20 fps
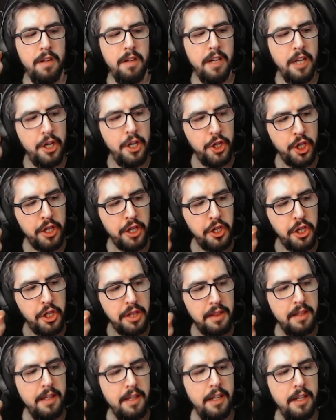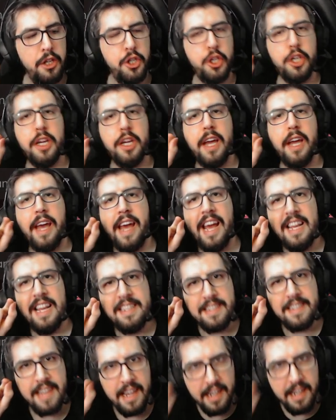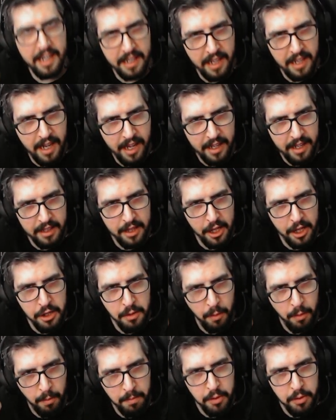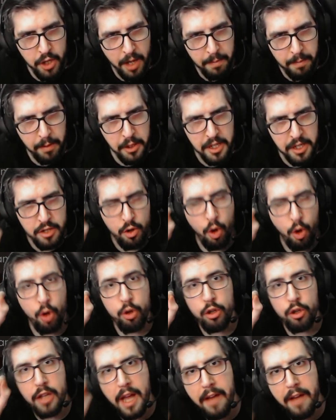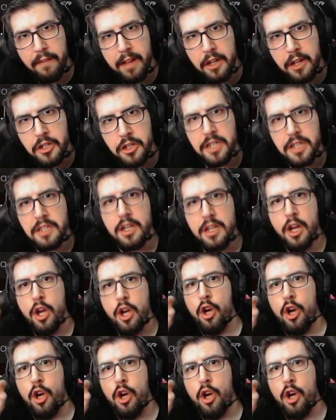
ilişki ciddi ilişkiye en zenginiyle gidip bir şey yapacağız. Onunla evleneceğiz.